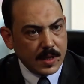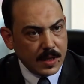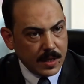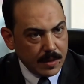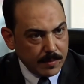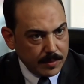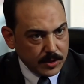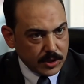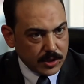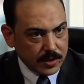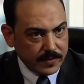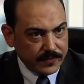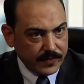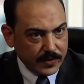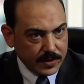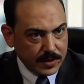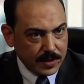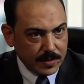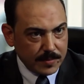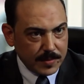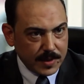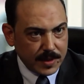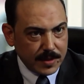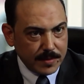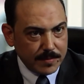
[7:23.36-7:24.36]
يا باشا اتفضل
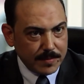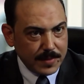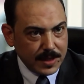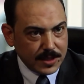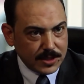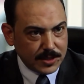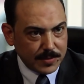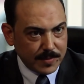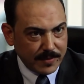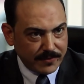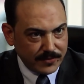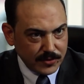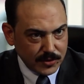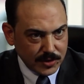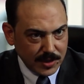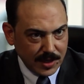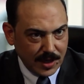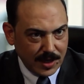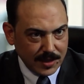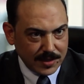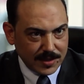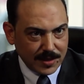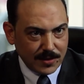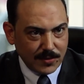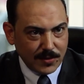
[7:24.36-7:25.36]
ما يهمكش مفيش لا
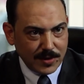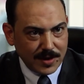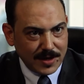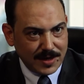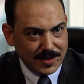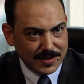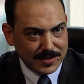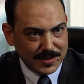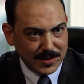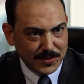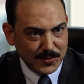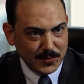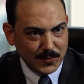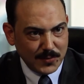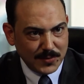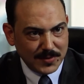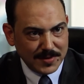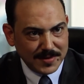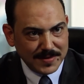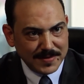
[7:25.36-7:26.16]
عطله ولا حزنوه